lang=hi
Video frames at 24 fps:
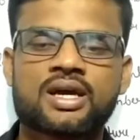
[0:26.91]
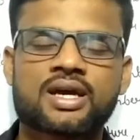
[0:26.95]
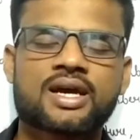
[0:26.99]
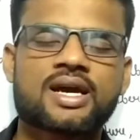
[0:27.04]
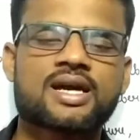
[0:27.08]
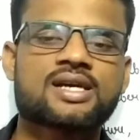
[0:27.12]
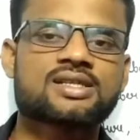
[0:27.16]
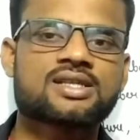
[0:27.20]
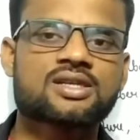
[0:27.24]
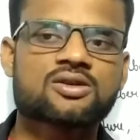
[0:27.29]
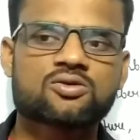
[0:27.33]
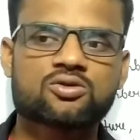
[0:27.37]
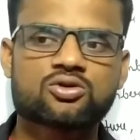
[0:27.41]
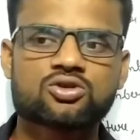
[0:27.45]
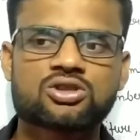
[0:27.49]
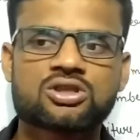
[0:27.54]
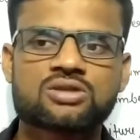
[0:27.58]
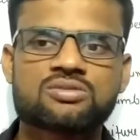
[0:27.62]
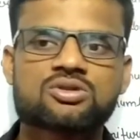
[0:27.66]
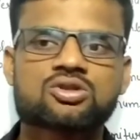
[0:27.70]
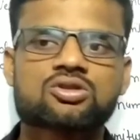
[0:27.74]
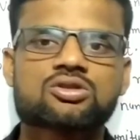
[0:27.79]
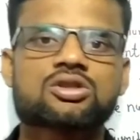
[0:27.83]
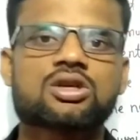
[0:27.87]
कैसे क्वेश्चन
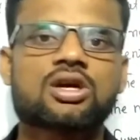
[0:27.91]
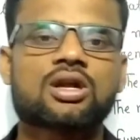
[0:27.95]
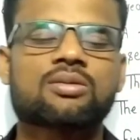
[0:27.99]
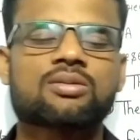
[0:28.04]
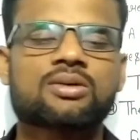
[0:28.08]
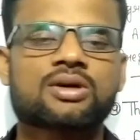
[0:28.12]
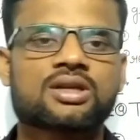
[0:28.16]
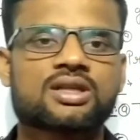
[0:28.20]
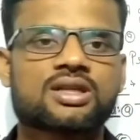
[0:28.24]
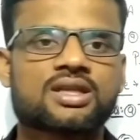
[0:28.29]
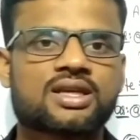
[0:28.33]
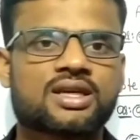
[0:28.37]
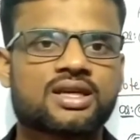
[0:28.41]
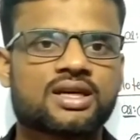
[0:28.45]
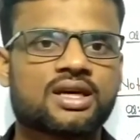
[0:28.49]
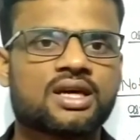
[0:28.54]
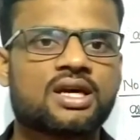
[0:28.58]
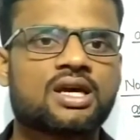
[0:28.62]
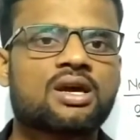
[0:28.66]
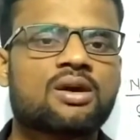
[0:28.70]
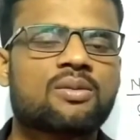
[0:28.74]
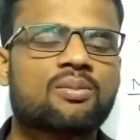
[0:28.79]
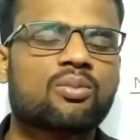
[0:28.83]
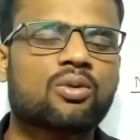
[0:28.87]
में इसको सॉल्व करते हैं
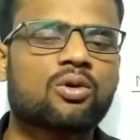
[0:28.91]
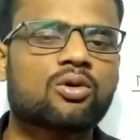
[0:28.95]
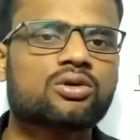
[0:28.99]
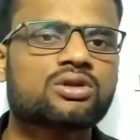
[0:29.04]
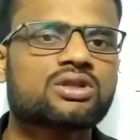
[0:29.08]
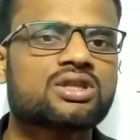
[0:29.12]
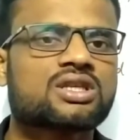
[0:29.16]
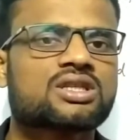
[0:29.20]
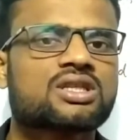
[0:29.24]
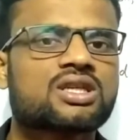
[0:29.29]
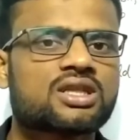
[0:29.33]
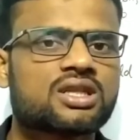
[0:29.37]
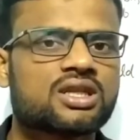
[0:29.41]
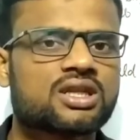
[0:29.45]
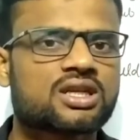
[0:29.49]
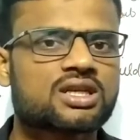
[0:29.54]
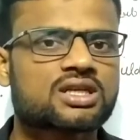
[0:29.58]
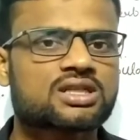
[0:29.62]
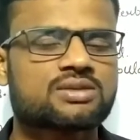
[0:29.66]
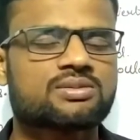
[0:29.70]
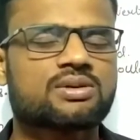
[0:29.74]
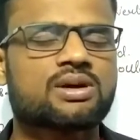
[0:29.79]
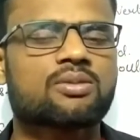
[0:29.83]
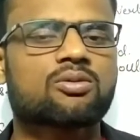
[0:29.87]
बहुत ही अच्छे
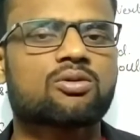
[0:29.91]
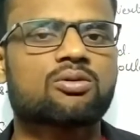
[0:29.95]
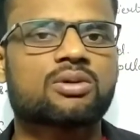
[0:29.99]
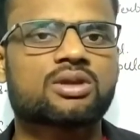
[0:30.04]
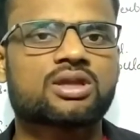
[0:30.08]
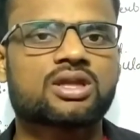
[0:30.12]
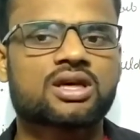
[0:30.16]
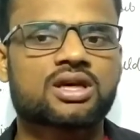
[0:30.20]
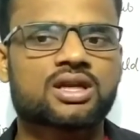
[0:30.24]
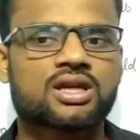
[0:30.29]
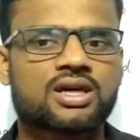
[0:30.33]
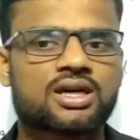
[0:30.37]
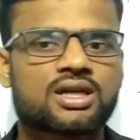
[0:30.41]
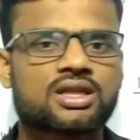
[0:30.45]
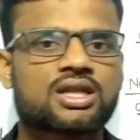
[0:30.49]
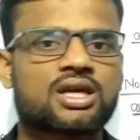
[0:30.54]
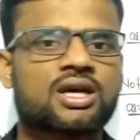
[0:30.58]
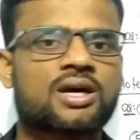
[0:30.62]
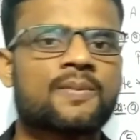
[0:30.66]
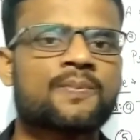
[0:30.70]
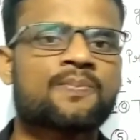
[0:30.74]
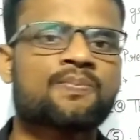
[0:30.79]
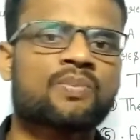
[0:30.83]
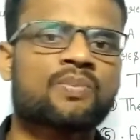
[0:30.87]
तरीके से मैं आपको बता रहा था